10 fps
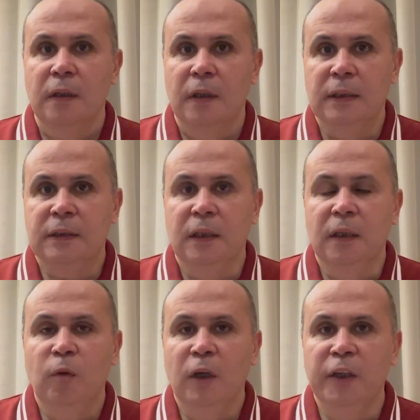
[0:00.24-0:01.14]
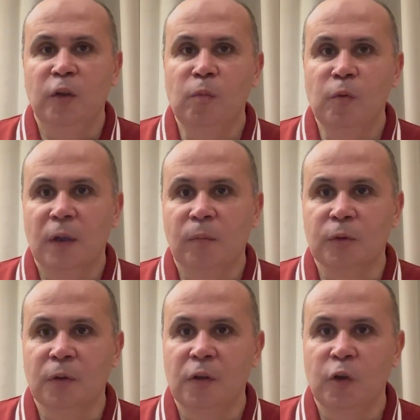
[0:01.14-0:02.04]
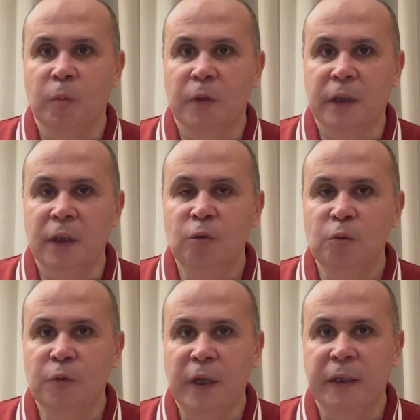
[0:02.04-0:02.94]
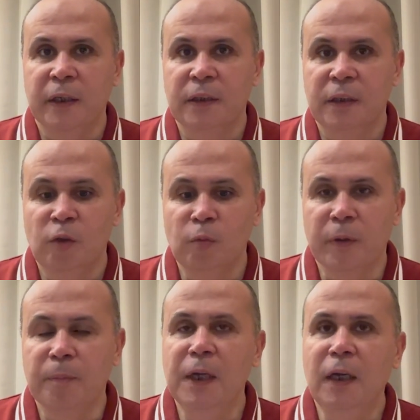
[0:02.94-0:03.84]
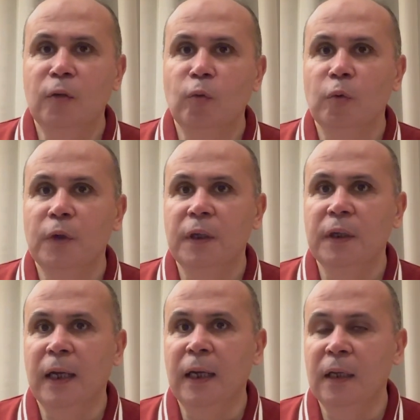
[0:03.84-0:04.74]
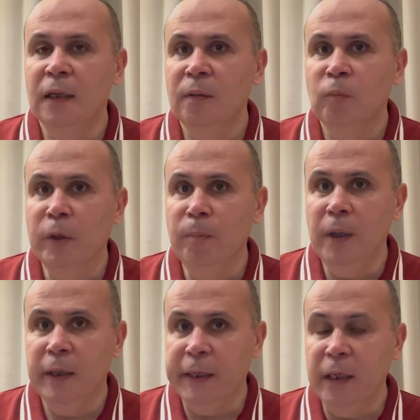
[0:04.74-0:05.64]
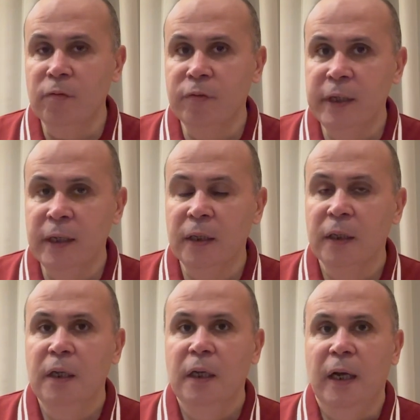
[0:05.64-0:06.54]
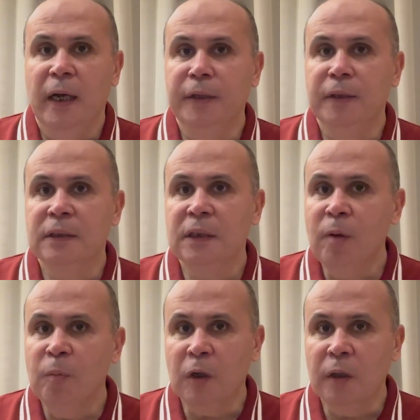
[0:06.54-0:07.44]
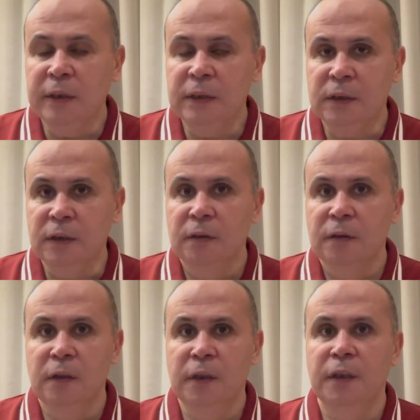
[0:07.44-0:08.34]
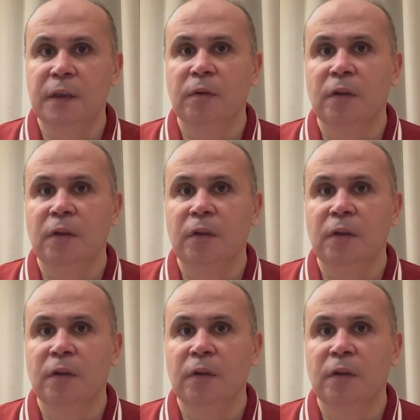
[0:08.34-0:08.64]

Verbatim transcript: السلام عليكم ورحمة الله وبركاته تحياتي ليكم جميعا وحلقة مهمة هنتكلم فيها عن السبب الرئيسي للكبد